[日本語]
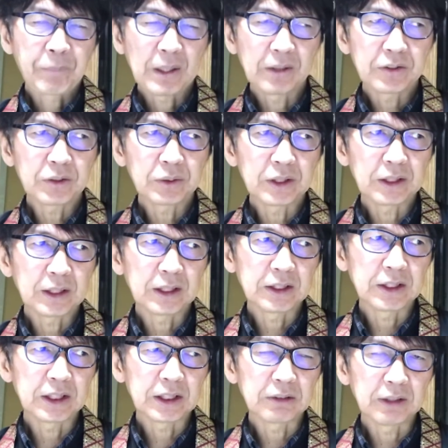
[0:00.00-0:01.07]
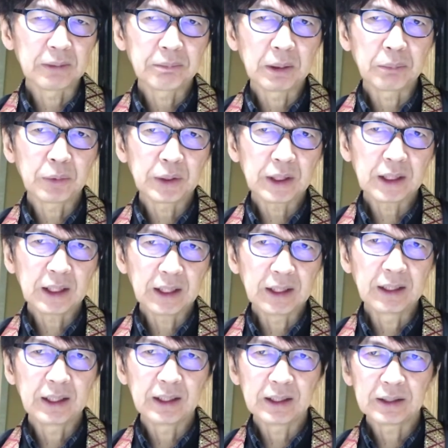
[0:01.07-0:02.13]
そうでない時期はやっぱもう一回、
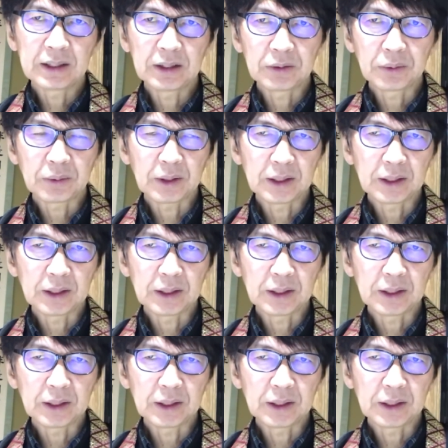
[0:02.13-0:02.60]
えー、テッド小